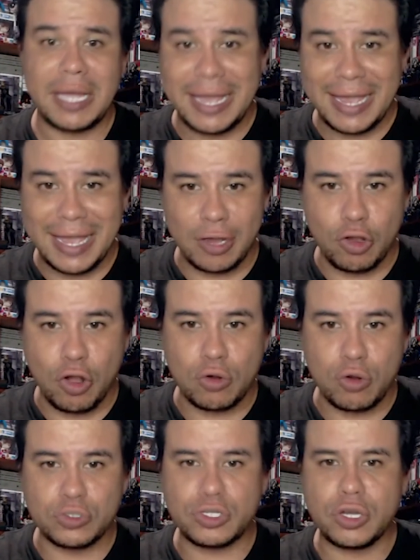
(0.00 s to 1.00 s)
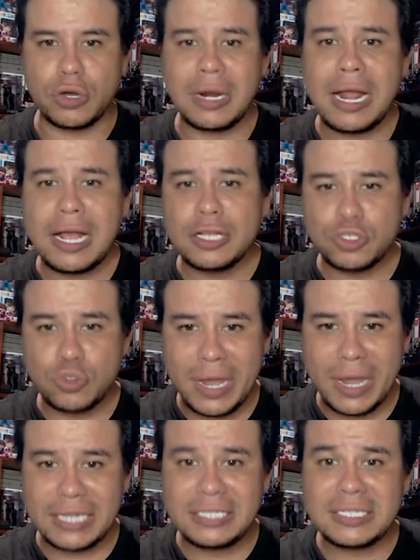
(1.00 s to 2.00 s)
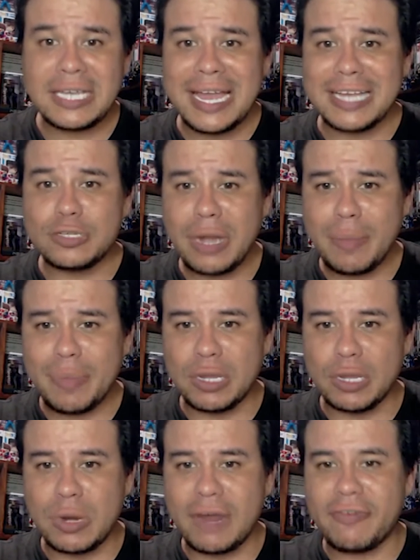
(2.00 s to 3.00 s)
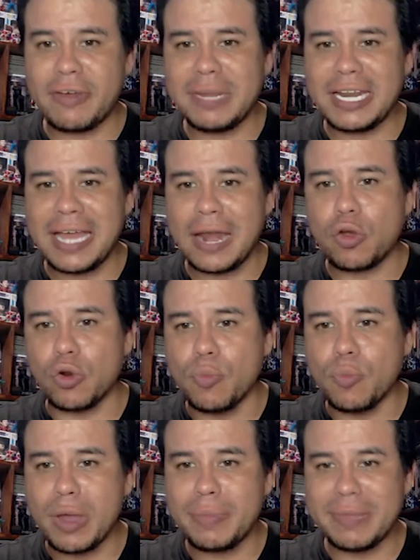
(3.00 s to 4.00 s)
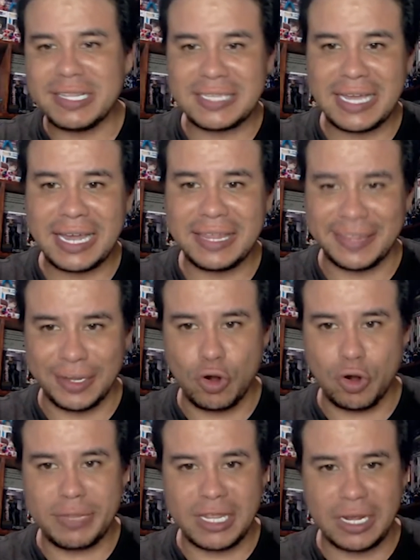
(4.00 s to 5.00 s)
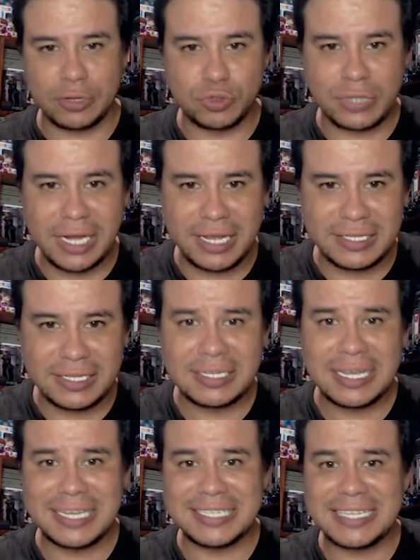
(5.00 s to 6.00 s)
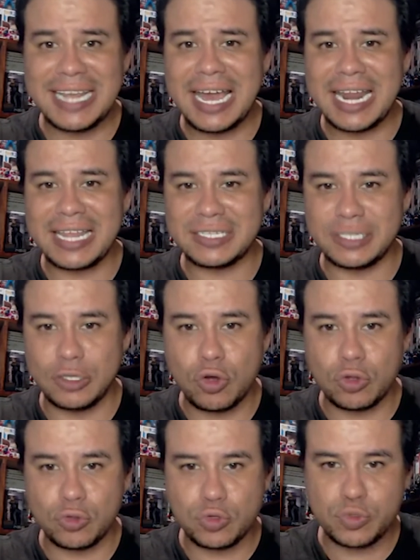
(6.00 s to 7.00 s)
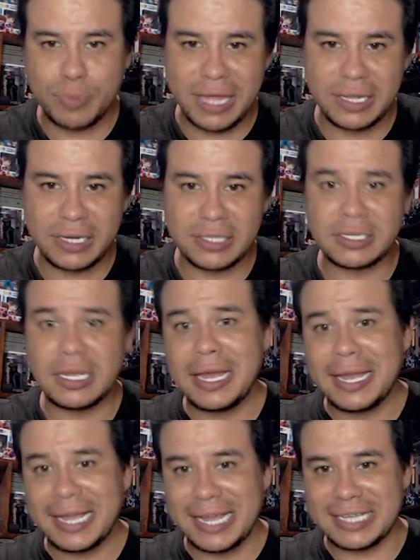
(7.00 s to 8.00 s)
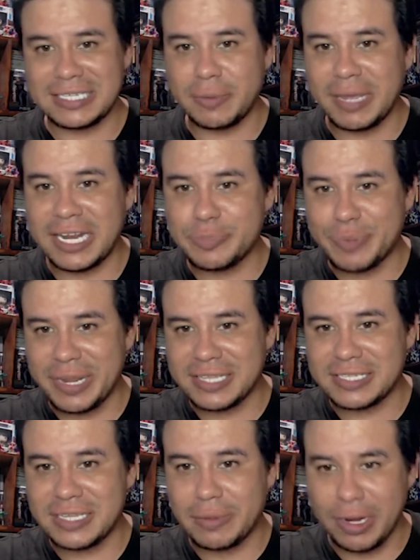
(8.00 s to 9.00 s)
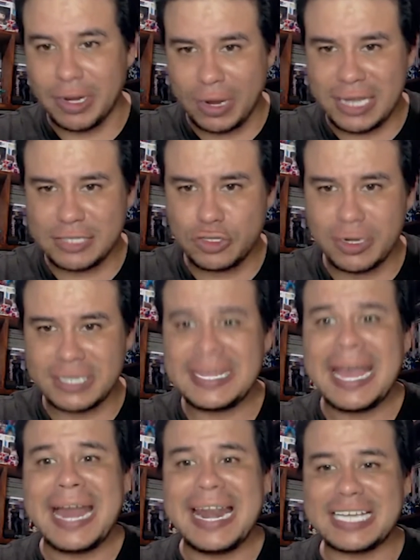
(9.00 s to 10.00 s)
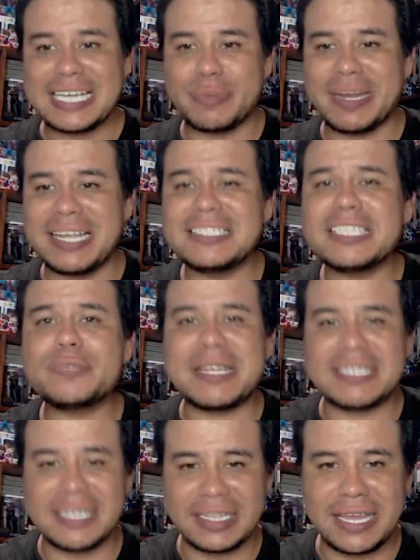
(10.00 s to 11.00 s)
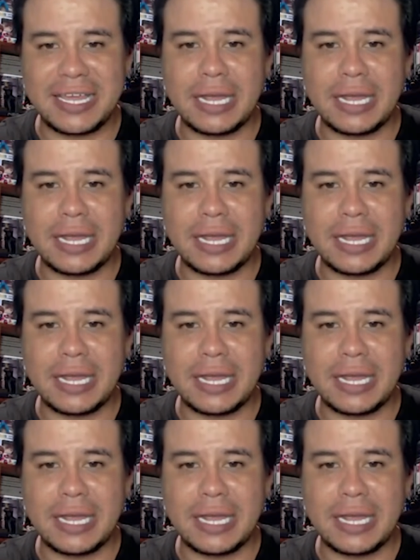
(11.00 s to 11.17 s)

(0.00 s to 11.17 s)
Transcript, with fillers: En conclusión, Swades es una película familiar con un buen mensaje de no olvidar tus raíces y ser agradecido con tus padres, que si bien es predecible en ocasiones, la experiencia es placentera.